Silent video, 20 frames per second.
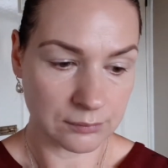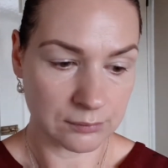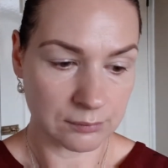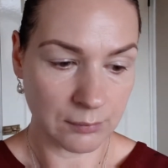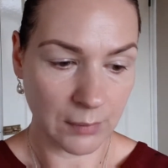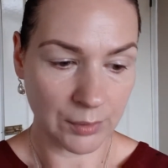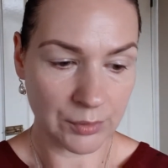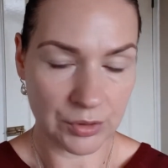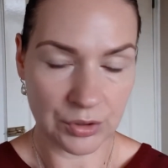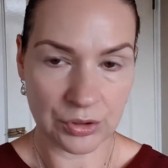
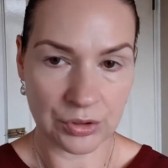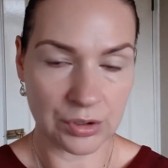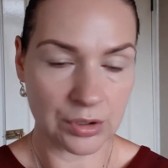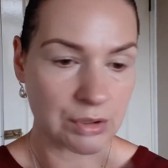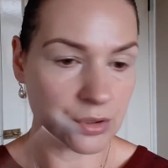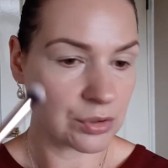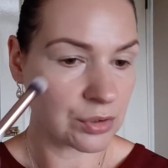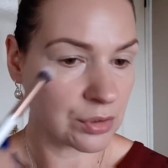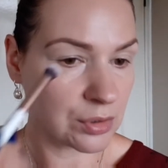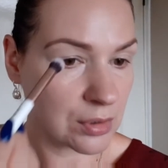Ma, że,
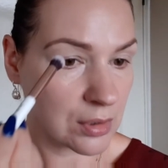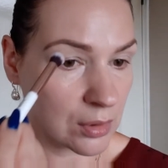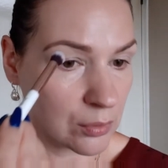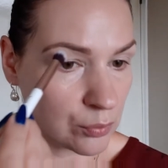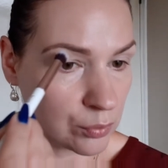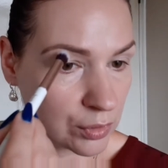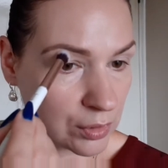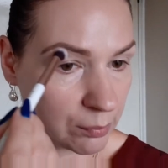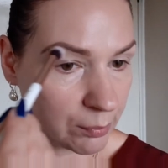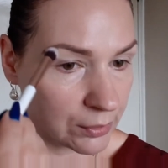nie, że nie za
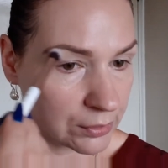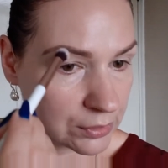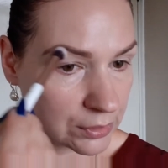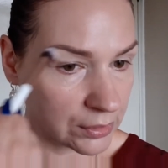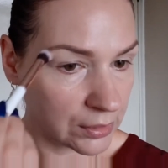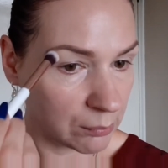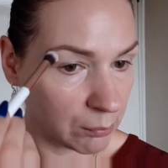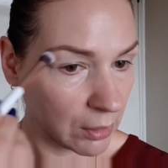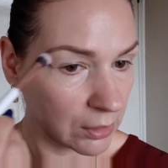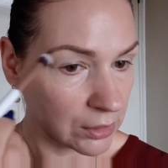długi będzie
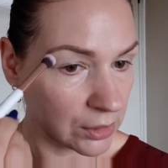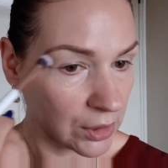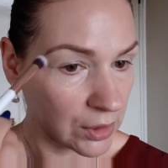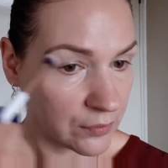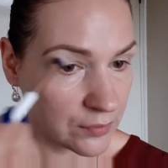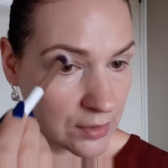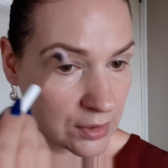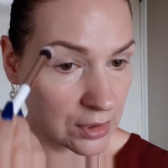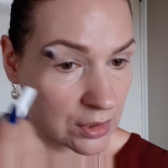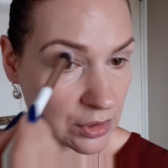ten makijaż, w
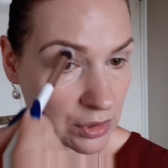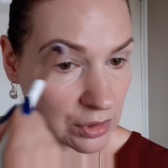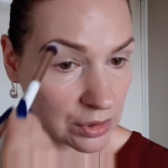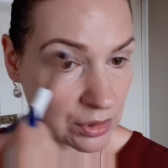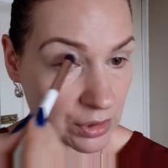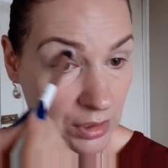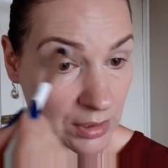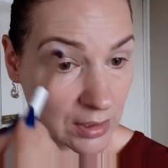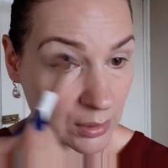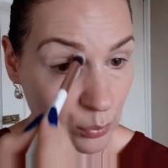sensie, że
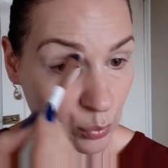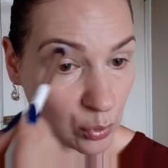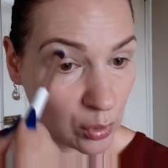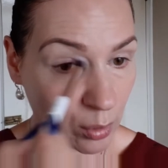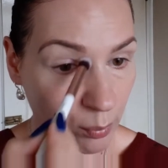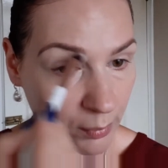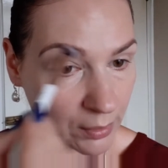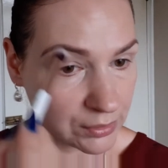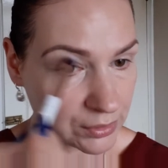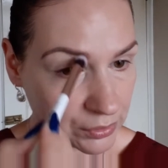nie za długo
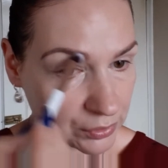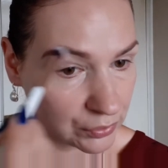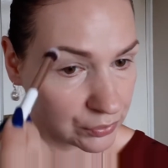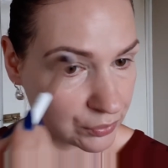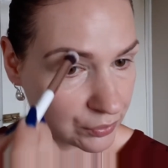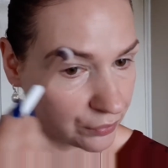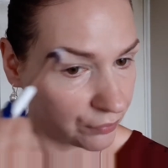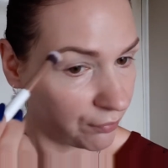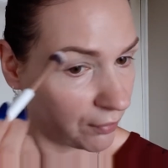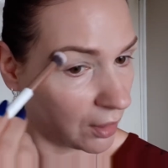będzie to
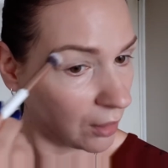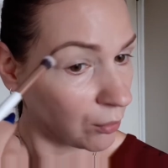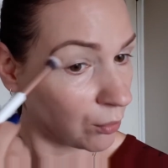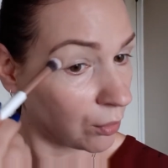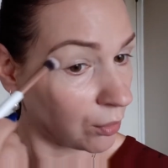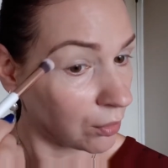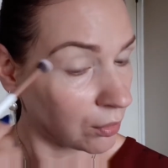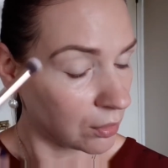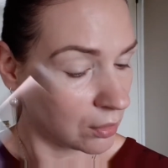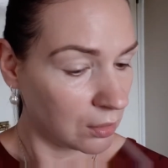
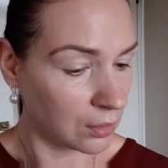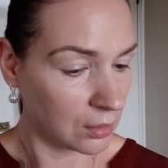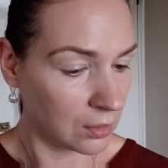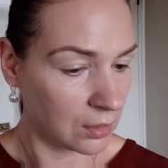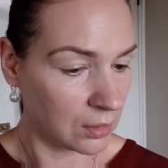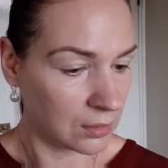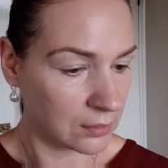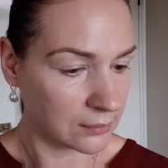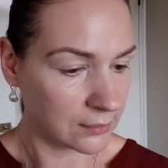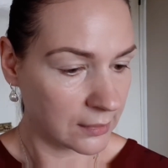trwało
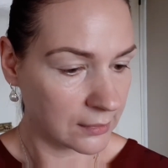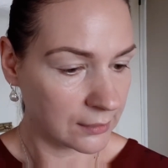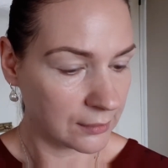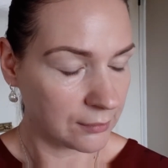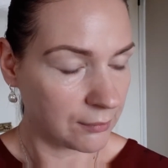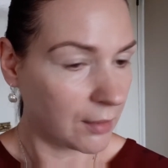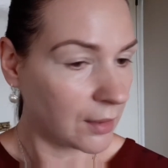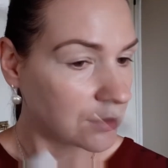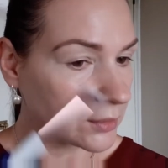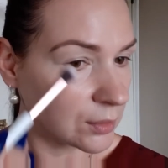
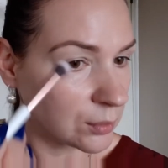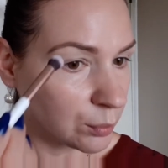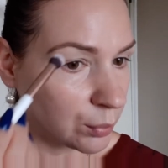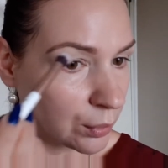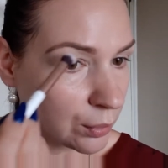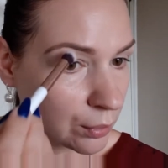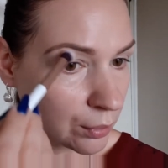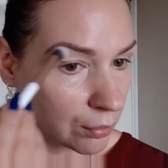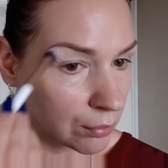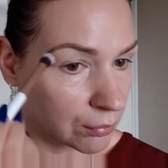nagrywanie,
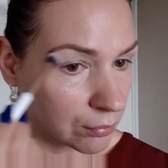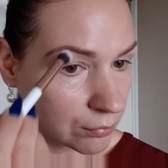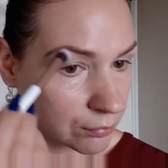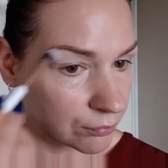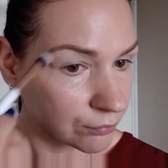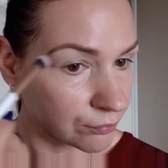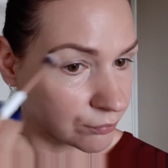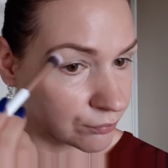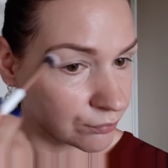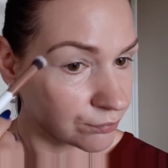bo
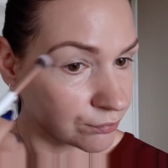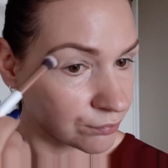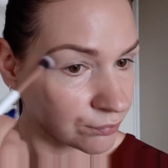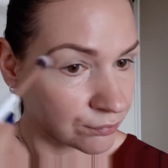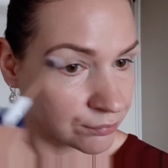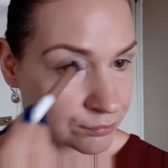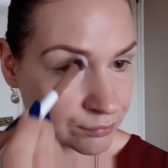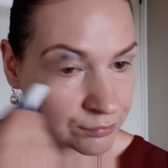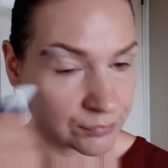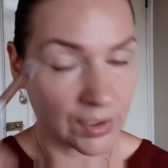
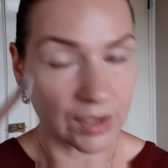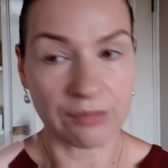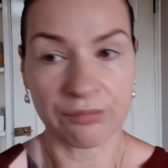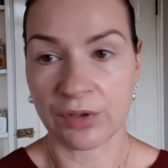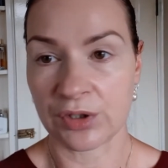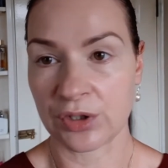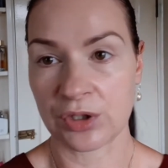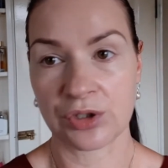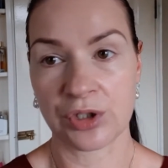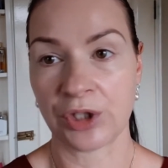
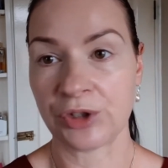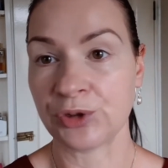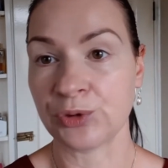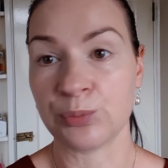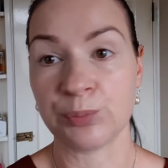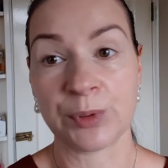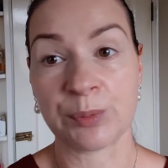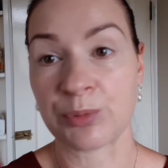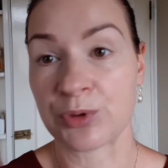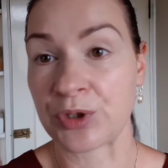wiecie, że ja nie
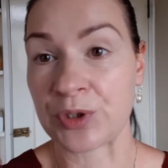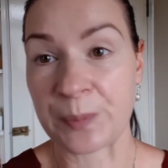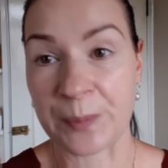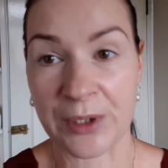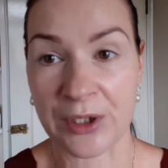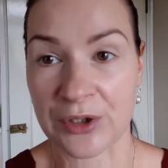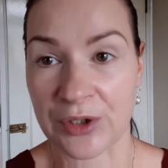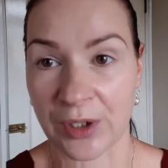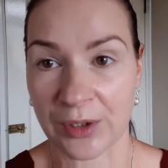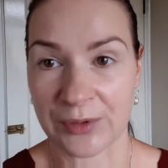umiem
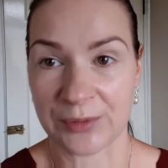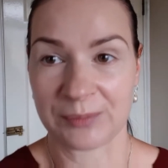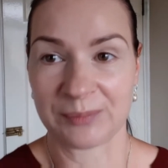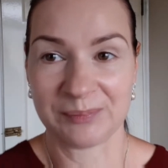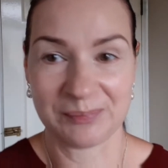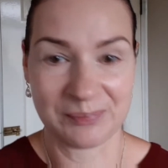przyspieszać.